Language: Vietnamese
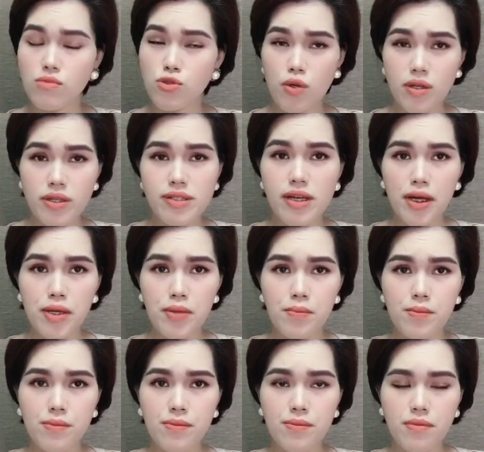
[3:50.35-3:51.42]
Tôi cứ chạy
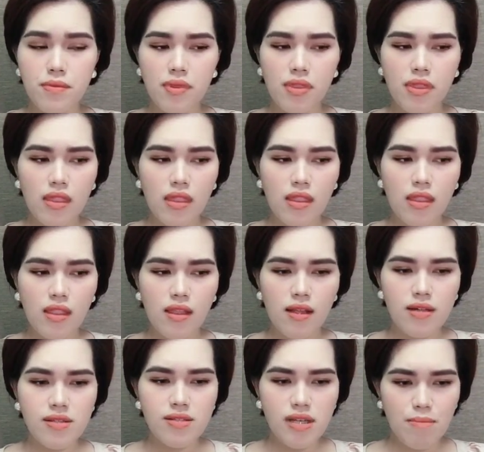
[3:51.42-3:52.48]

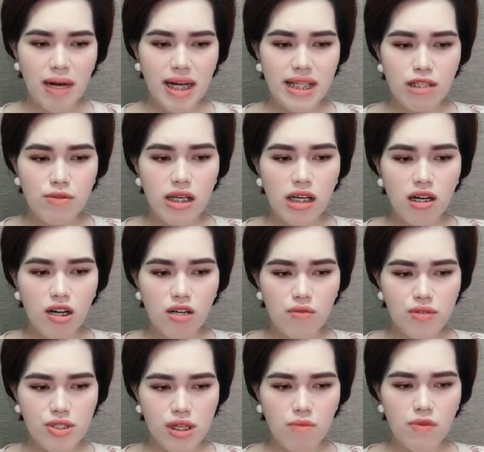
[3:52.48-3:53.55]
Chạy mãi theo tiếng gọi
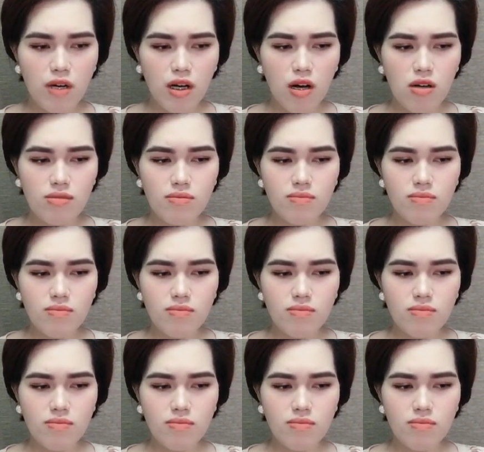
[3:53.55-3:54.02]
của chồng và con.